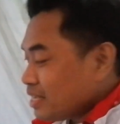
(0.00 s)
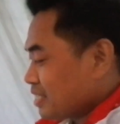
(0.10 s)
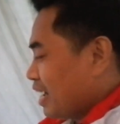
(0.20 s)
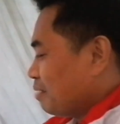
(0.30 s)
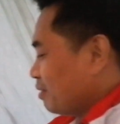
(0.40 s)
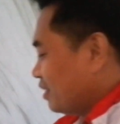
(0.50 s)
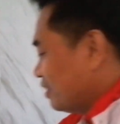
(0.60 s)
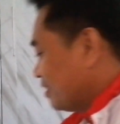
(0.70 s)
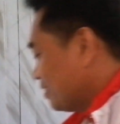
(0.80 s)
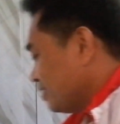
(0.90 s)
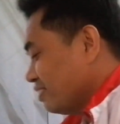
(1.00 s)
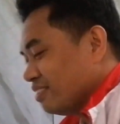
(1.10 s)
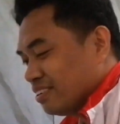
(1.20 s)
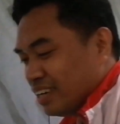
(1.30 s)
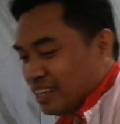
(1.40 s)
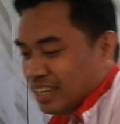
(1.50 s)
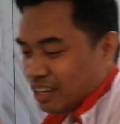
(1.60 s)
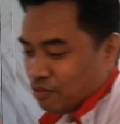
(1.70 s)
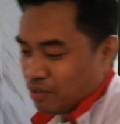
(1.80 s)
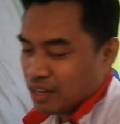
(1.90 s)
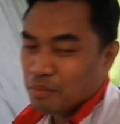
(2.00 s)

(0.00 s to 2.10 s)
sa amin. Okay, thank you very